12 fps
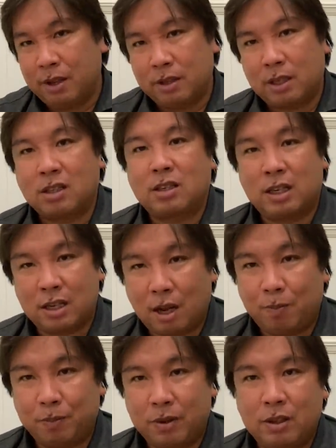撮影が
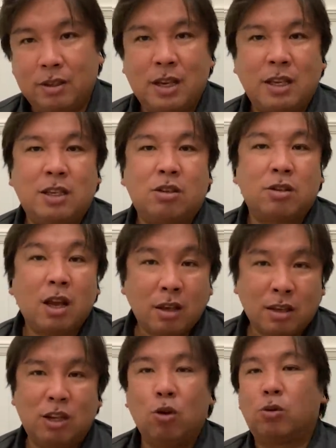前日ね、
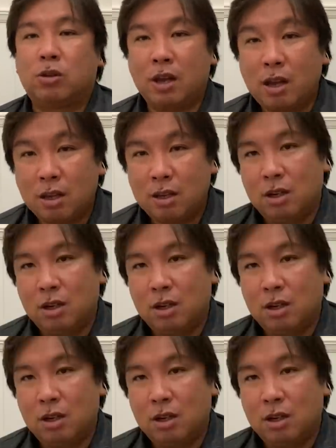昨日ですね、